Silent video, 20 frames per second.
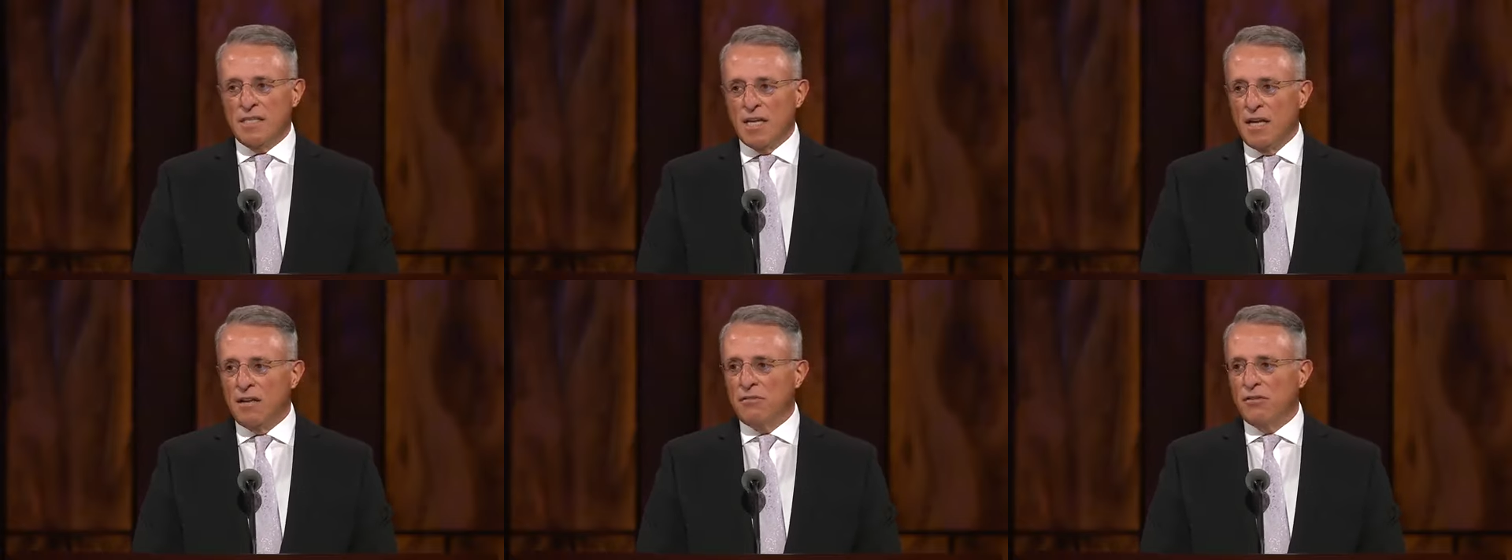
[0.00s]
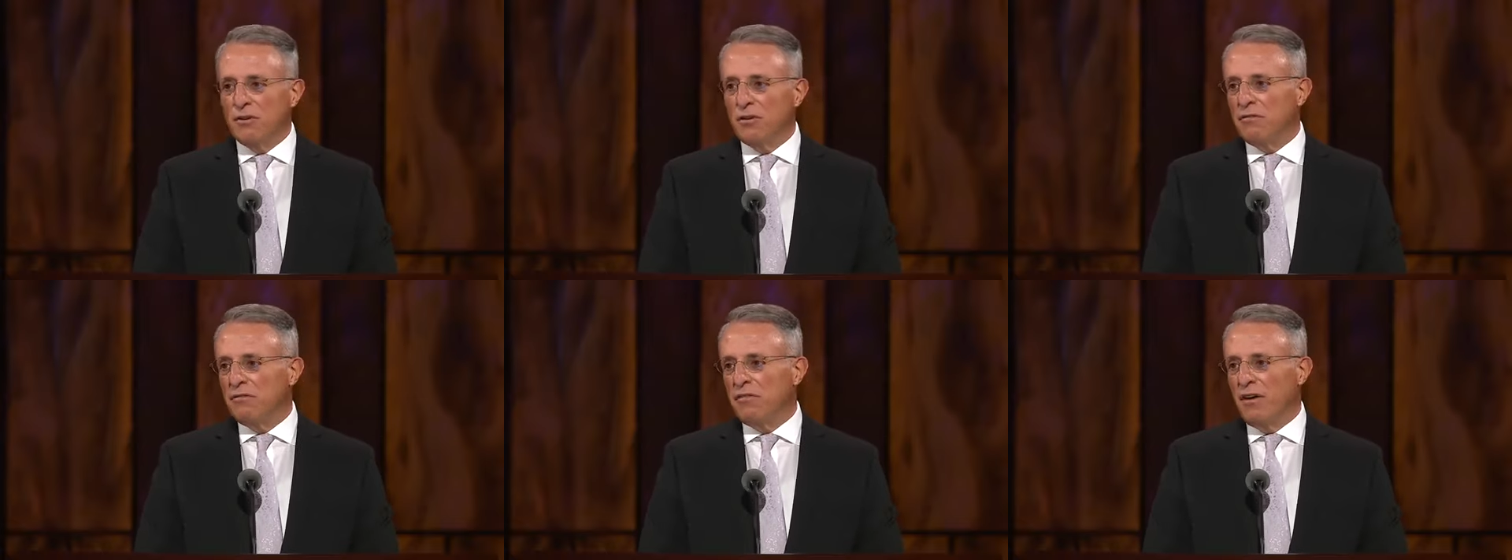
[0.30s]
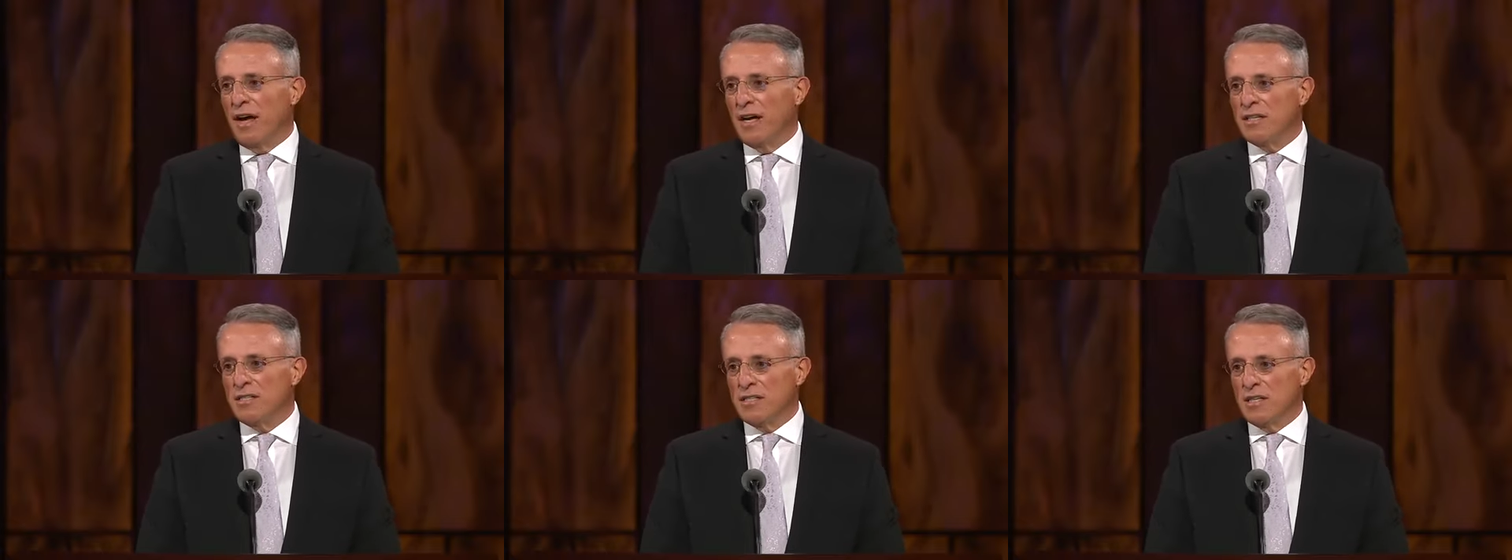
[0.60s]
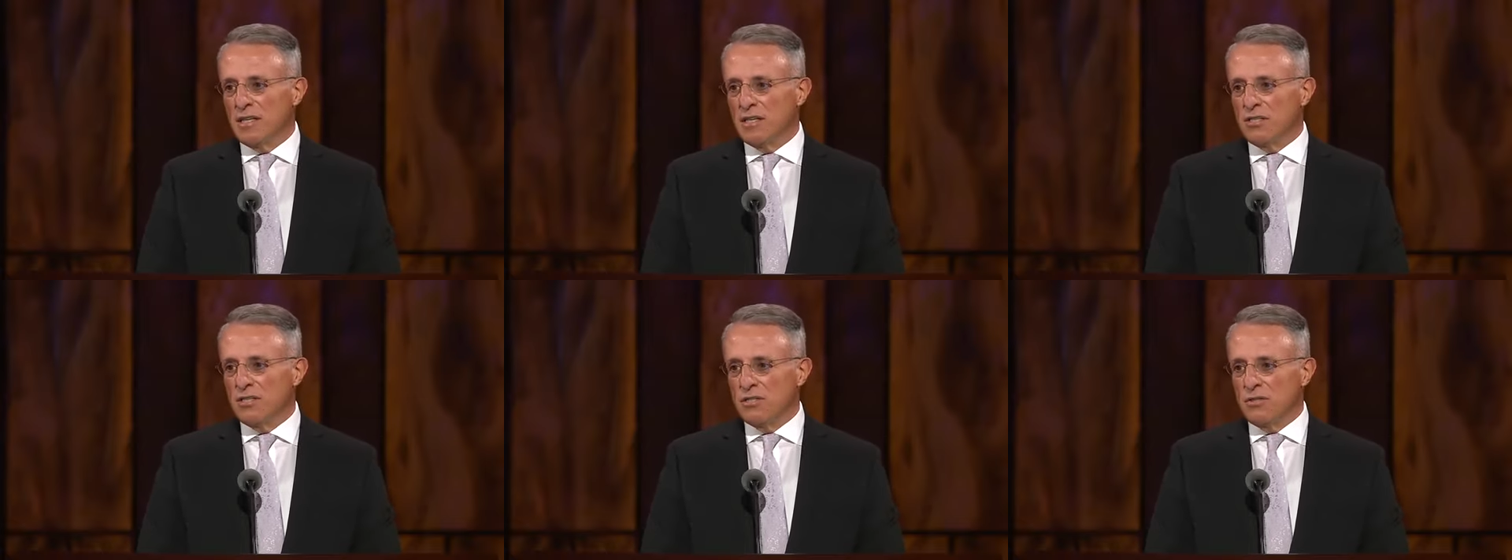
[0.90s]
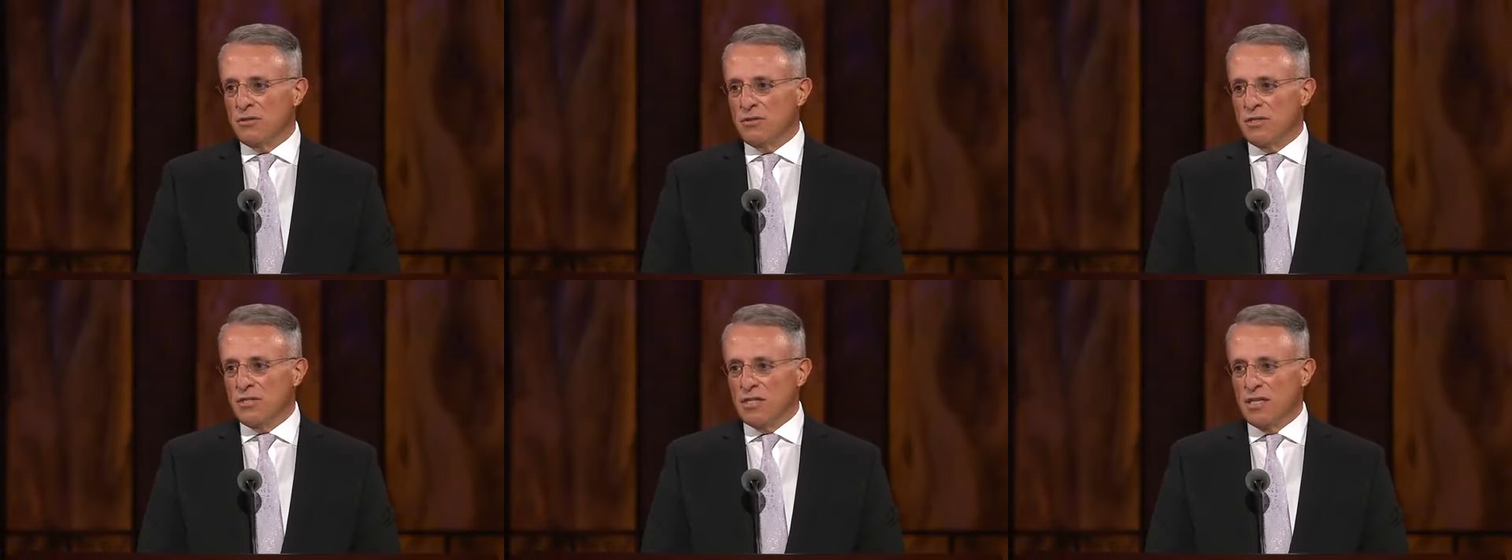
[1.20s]
e a segui-lo de
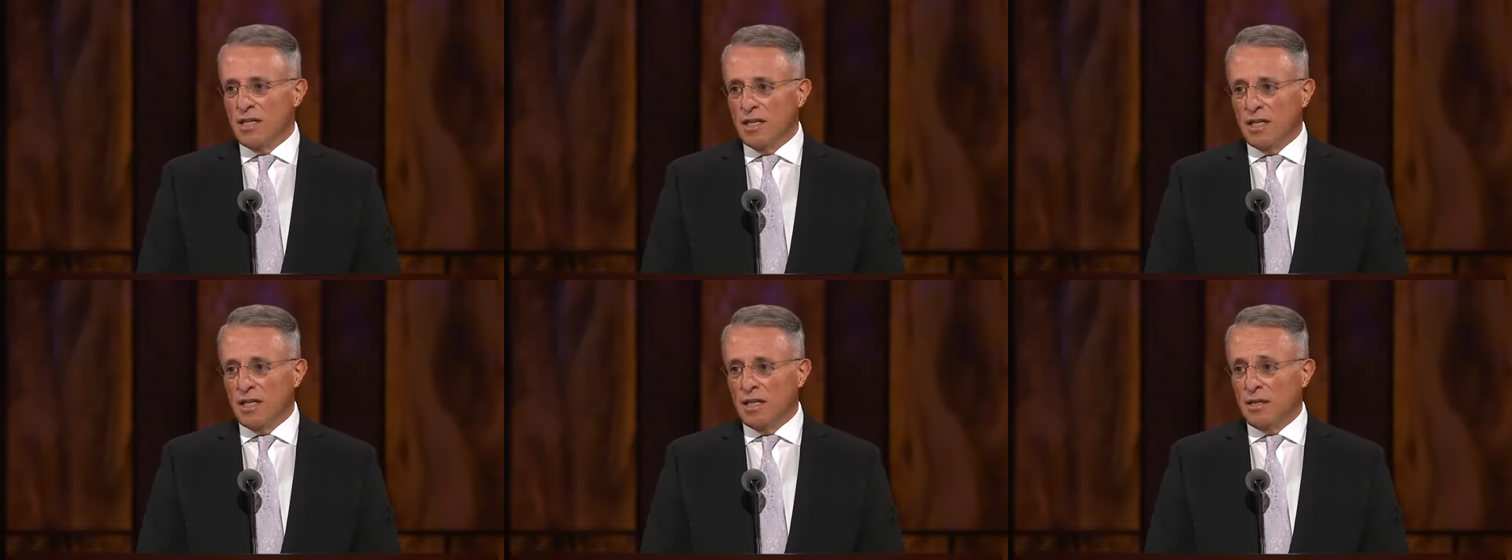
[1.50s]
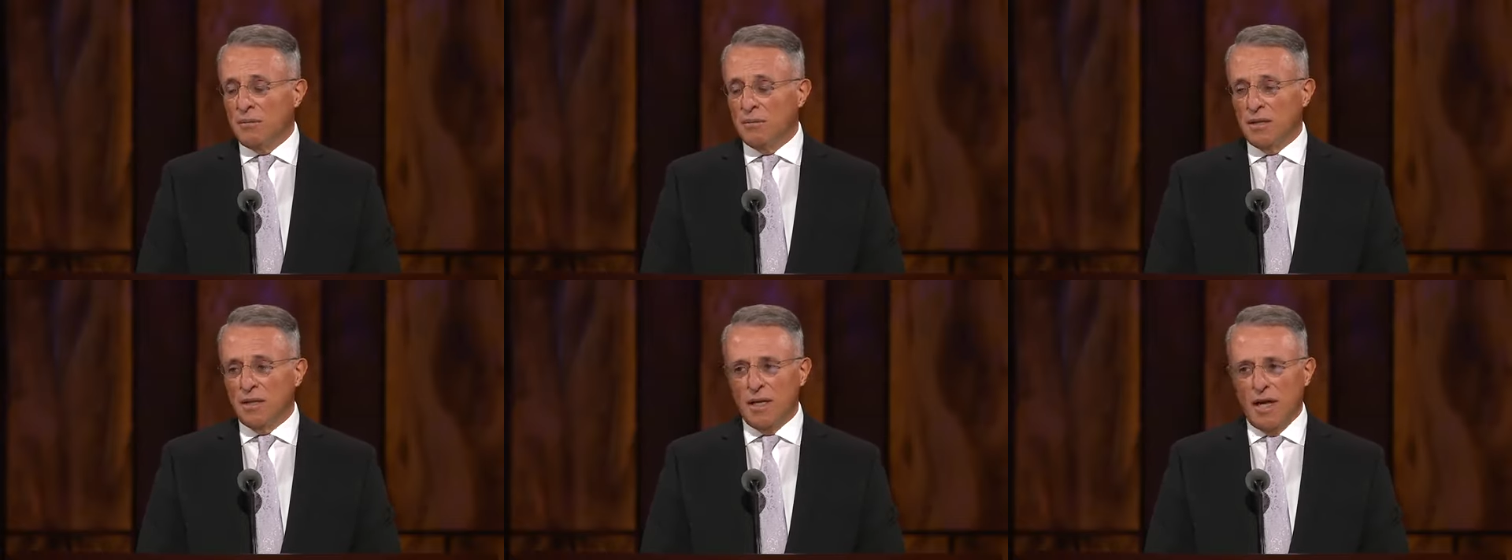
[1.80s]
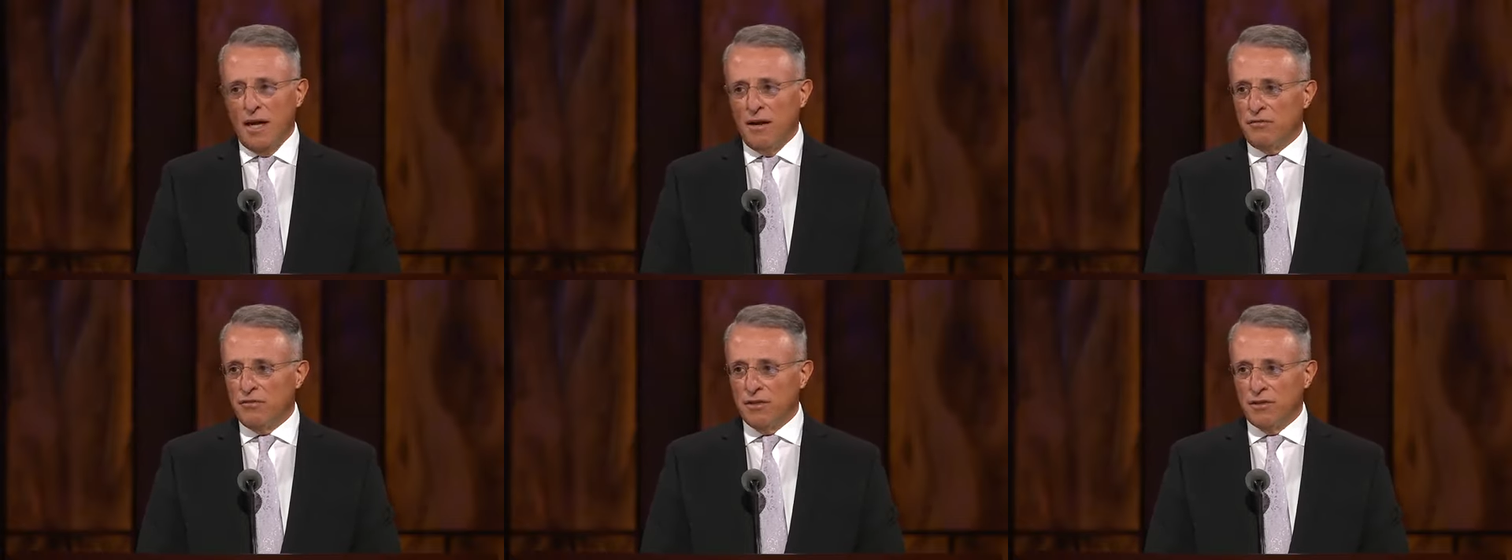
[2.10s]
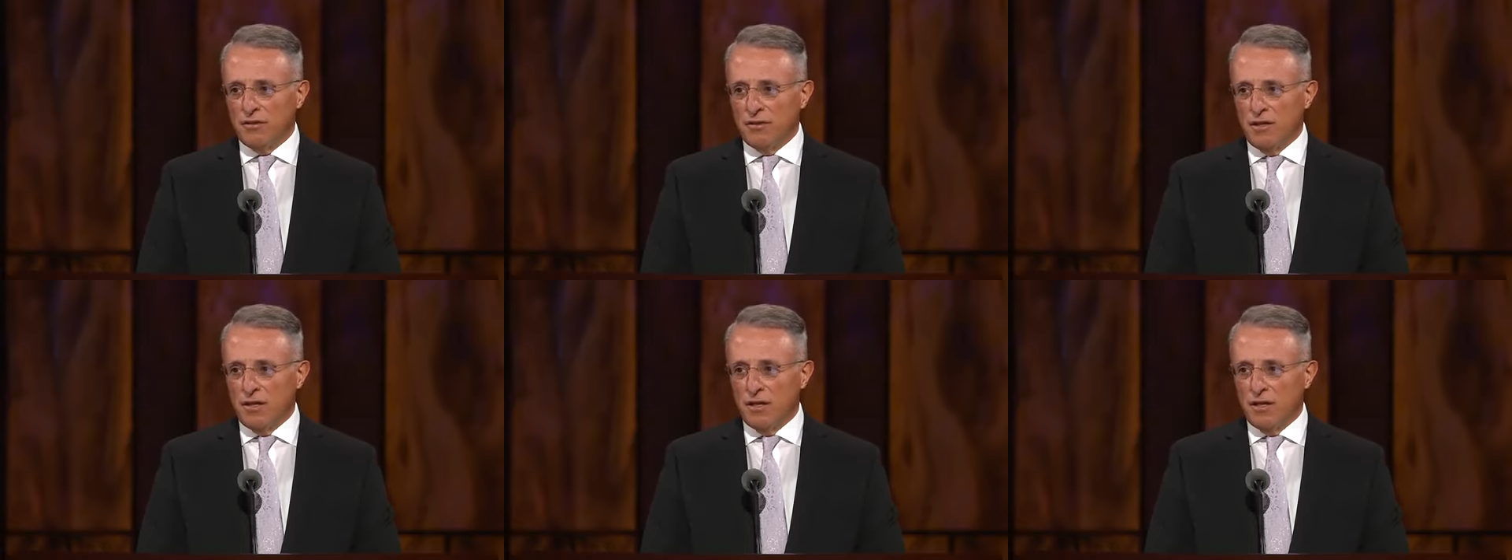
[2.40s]
todo o nosso coração.